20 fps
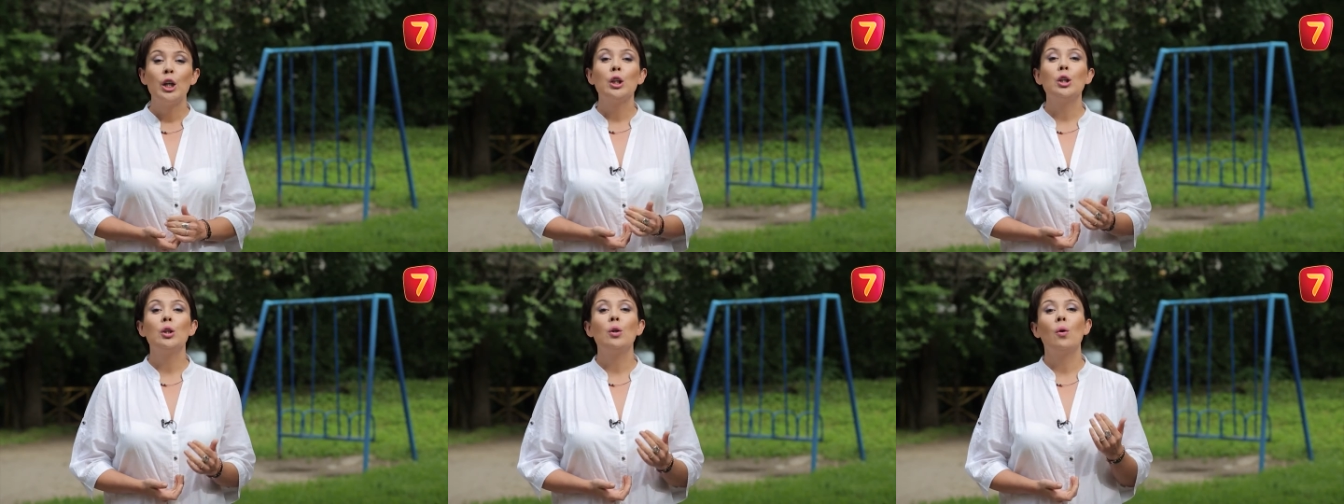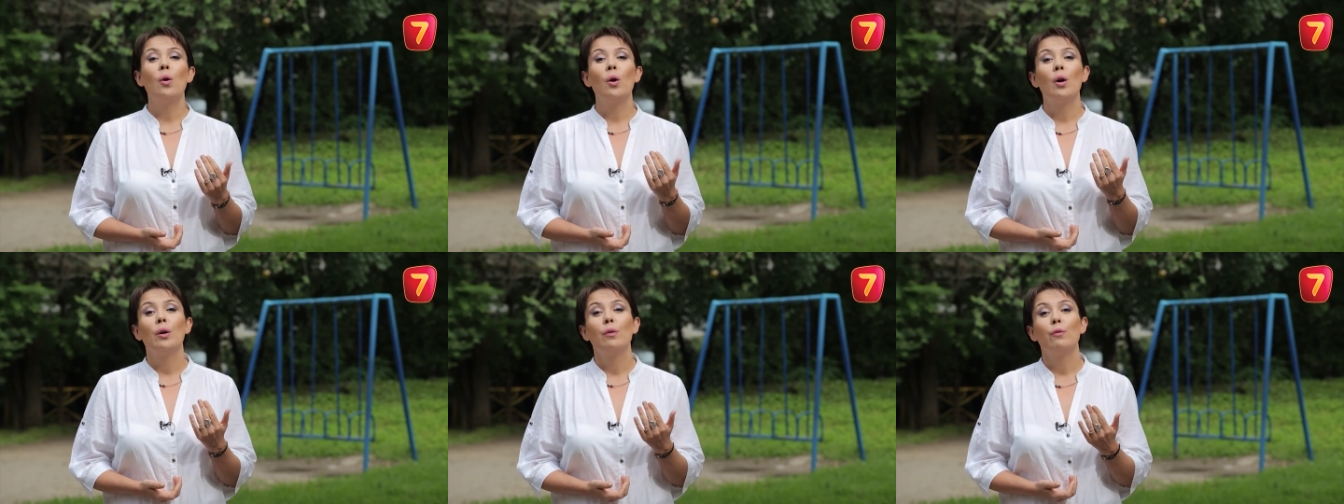
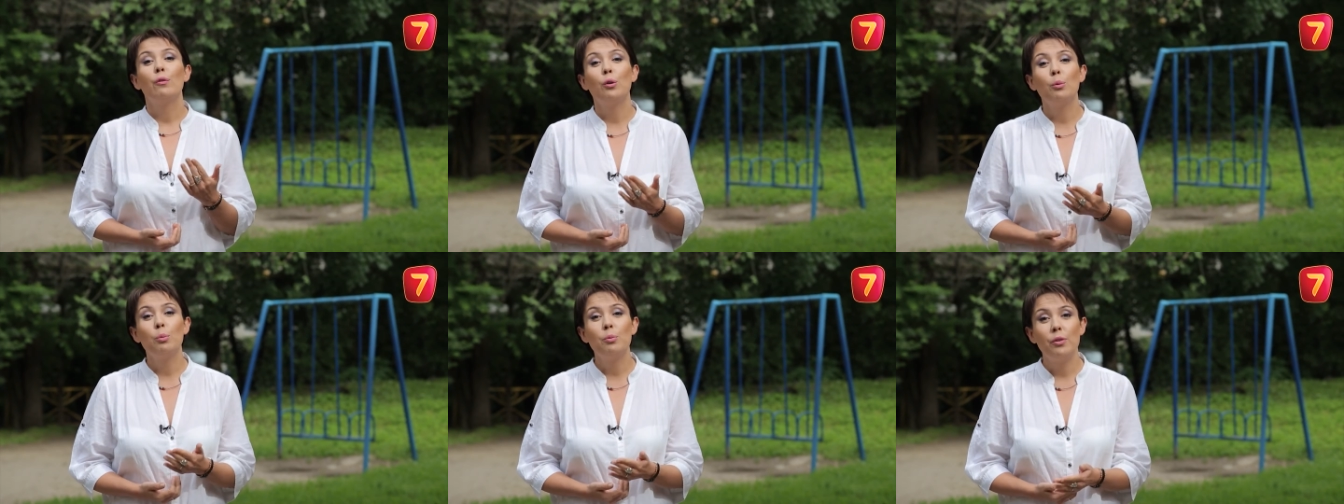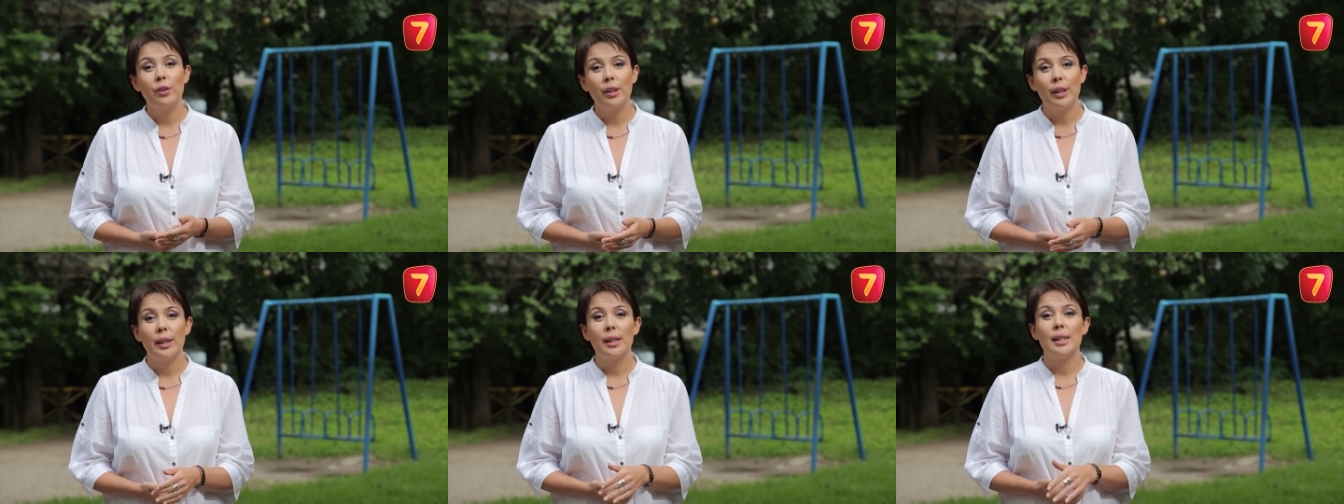Но в
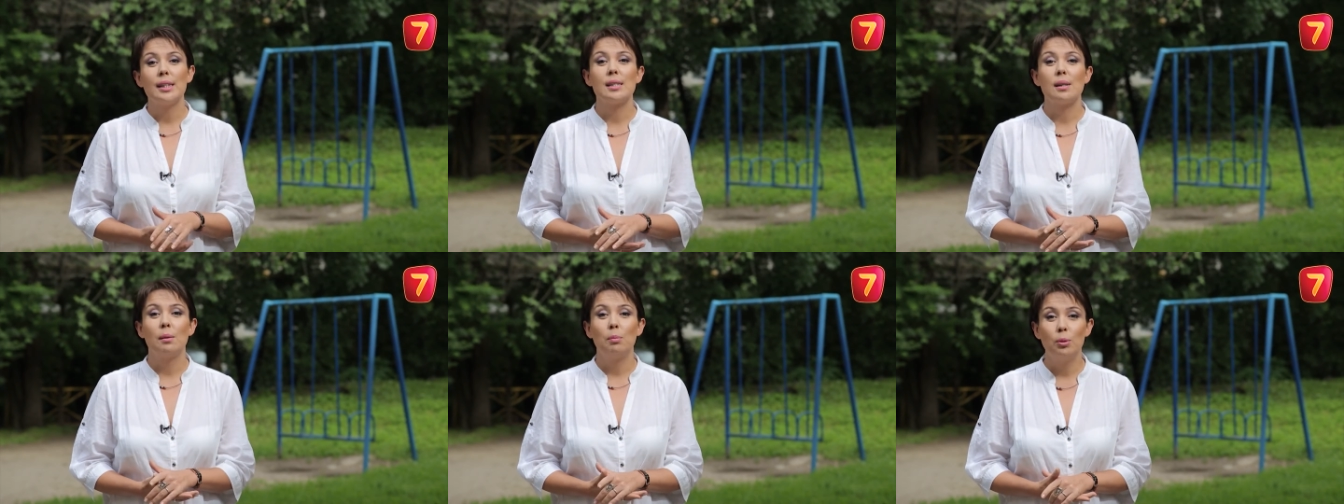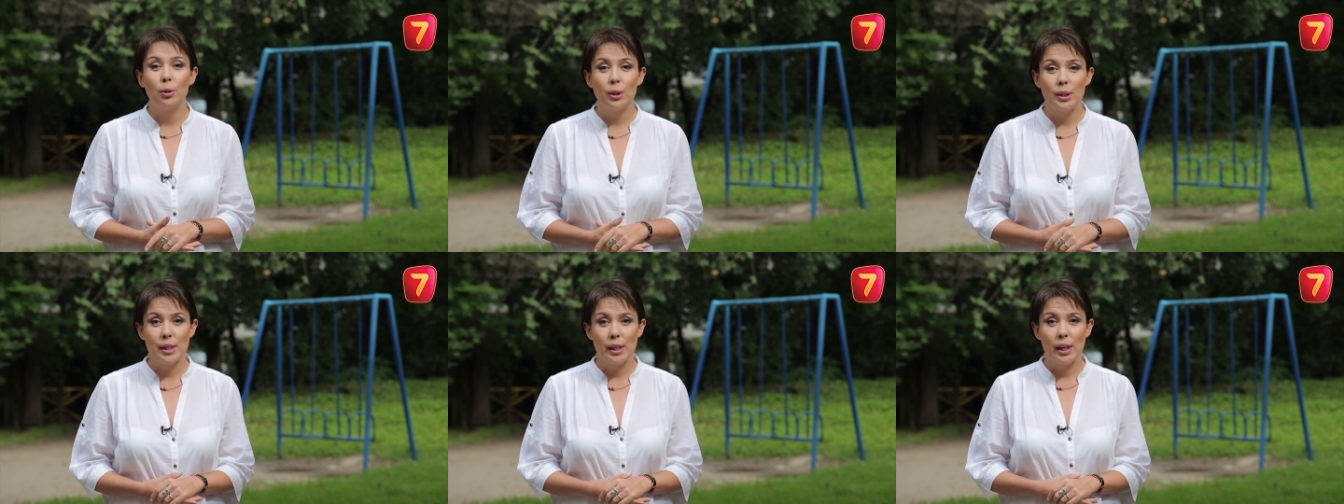любви и
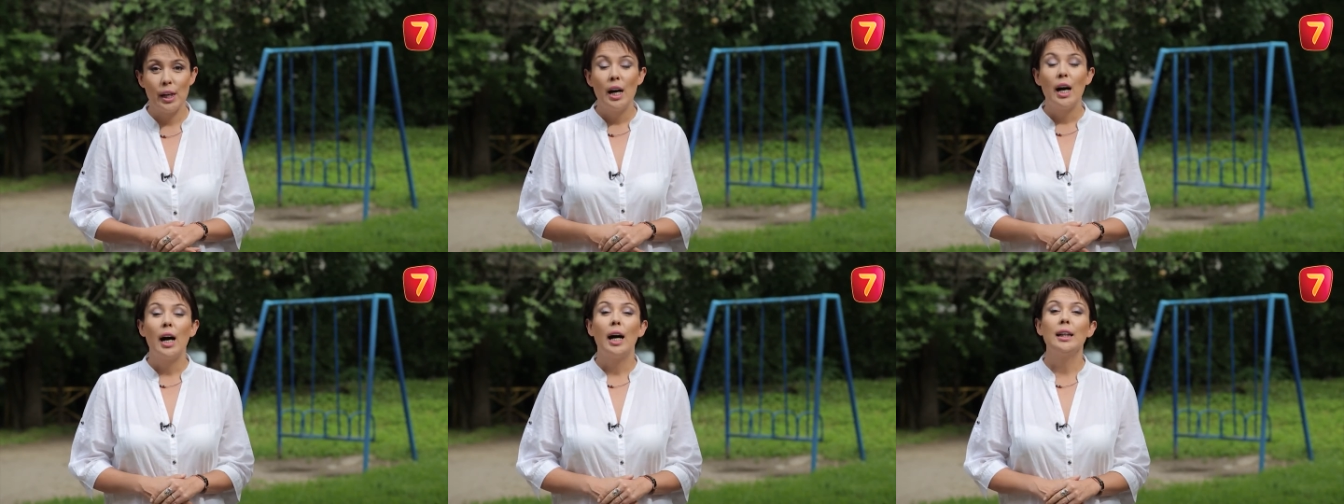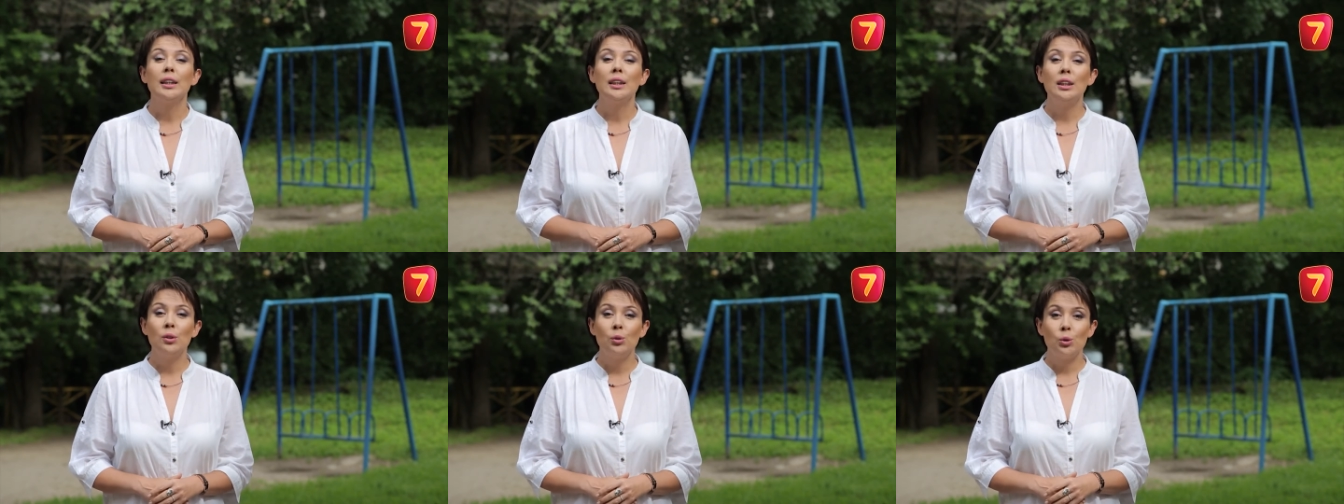заботе
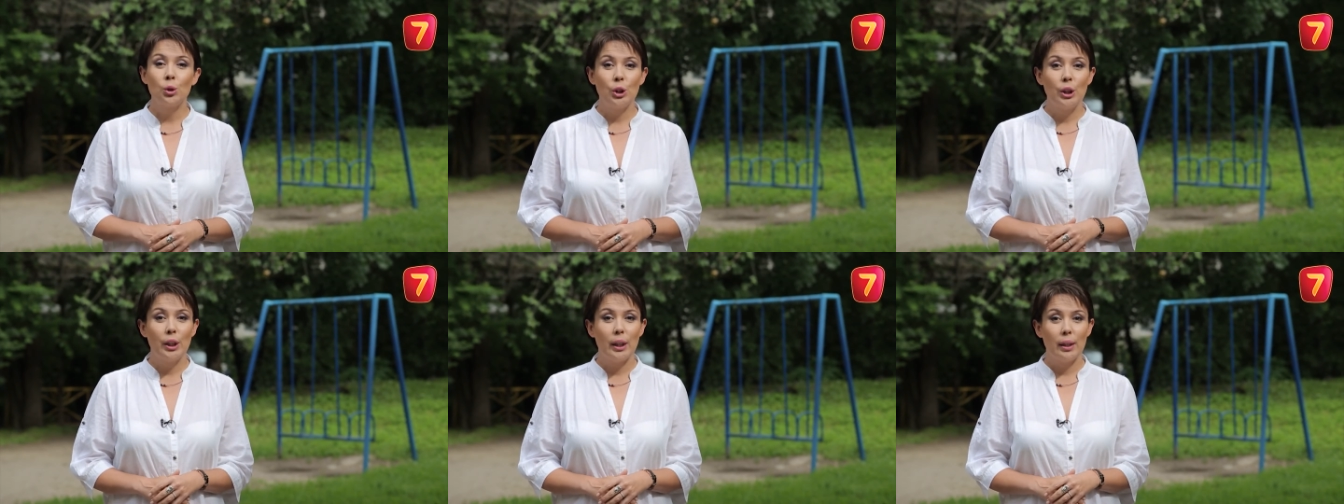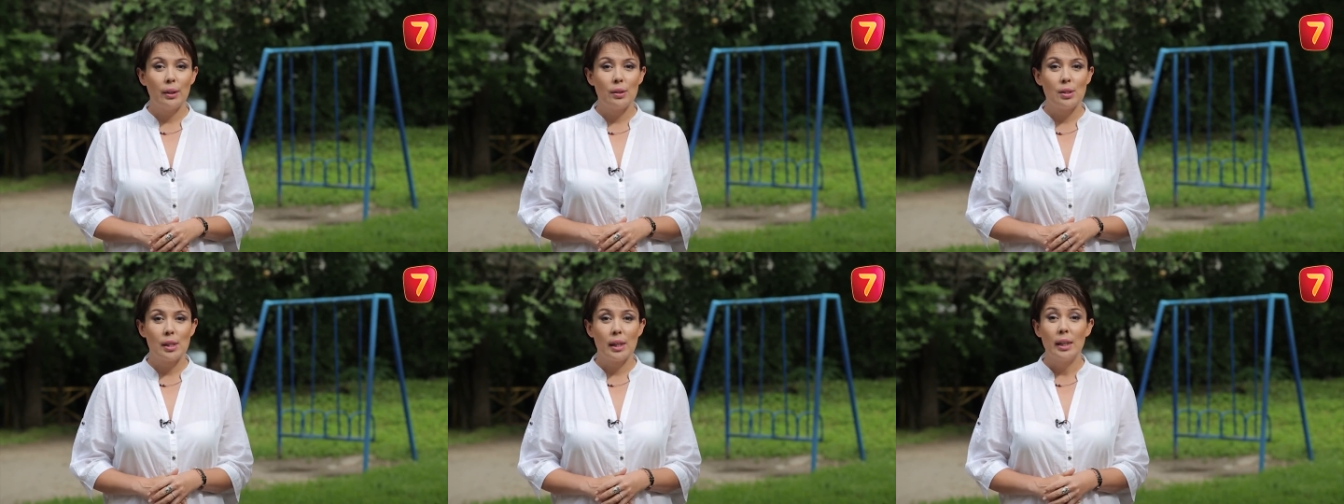они
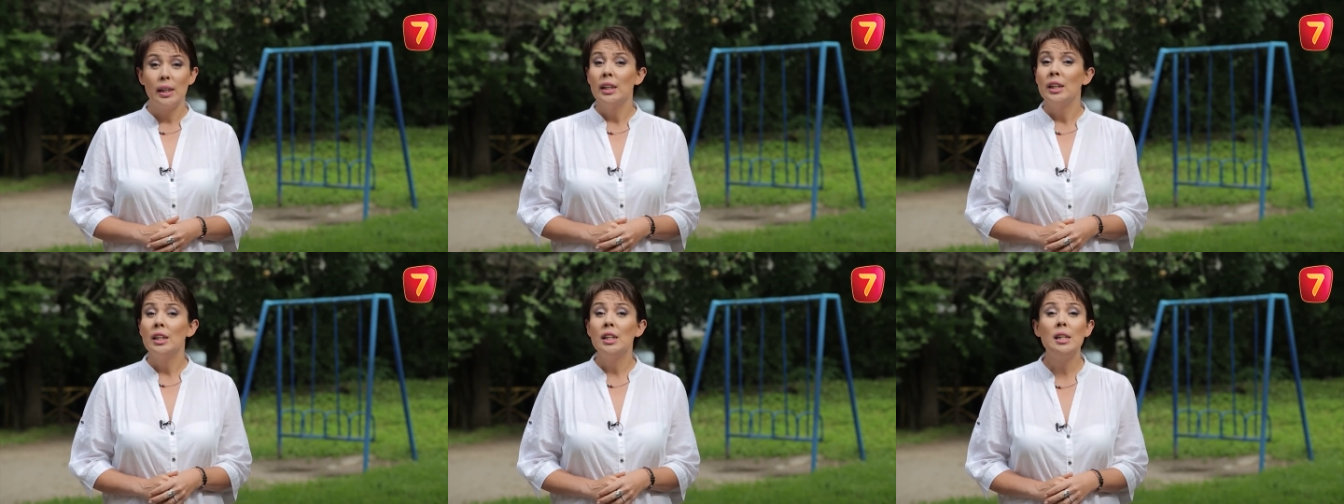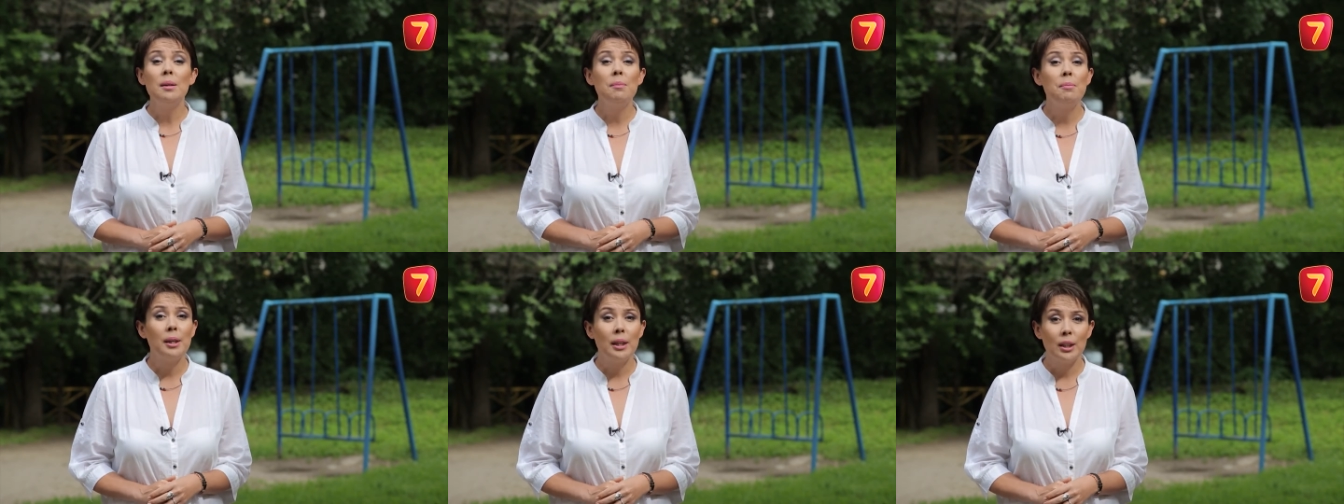нуждаются
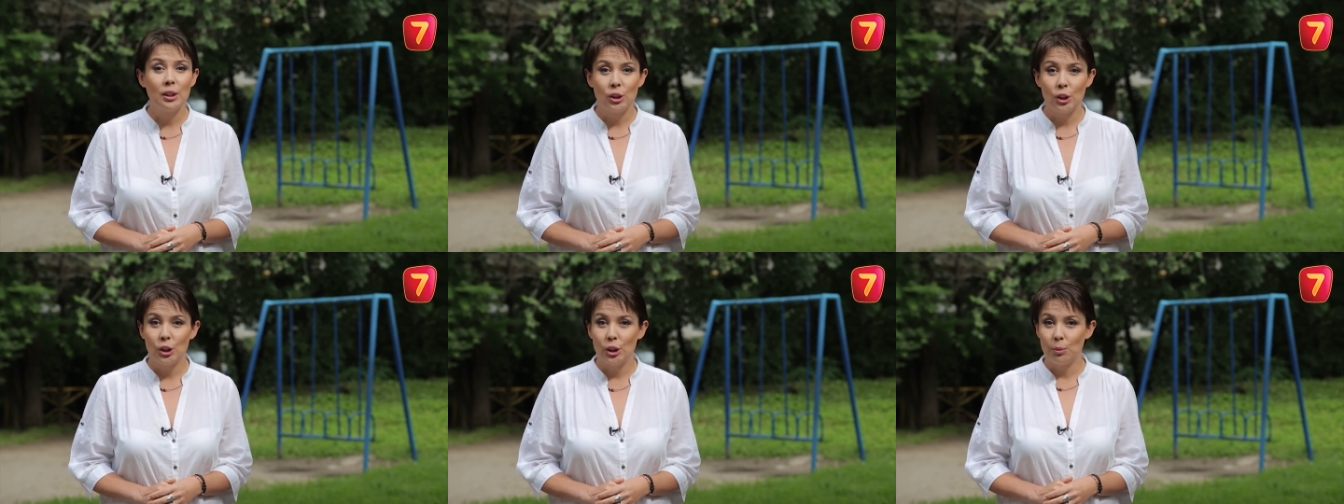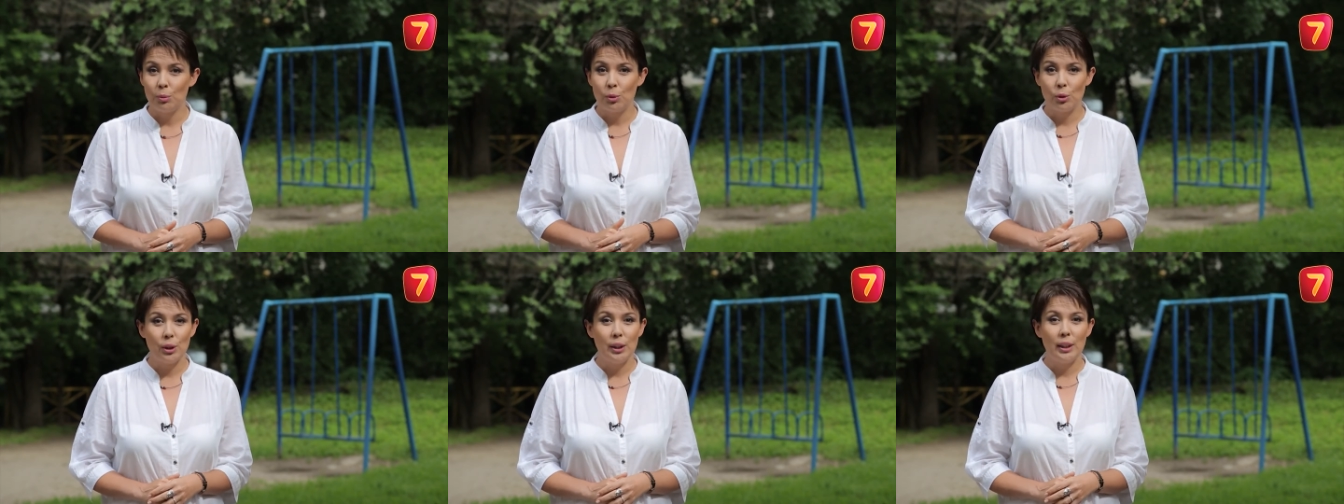не меньше,
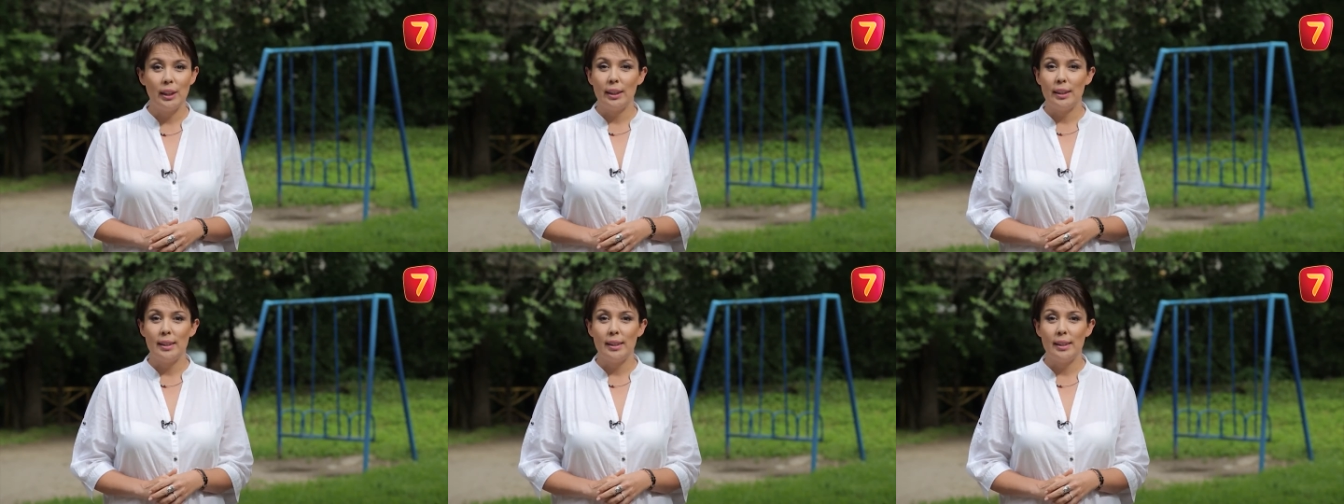чем другие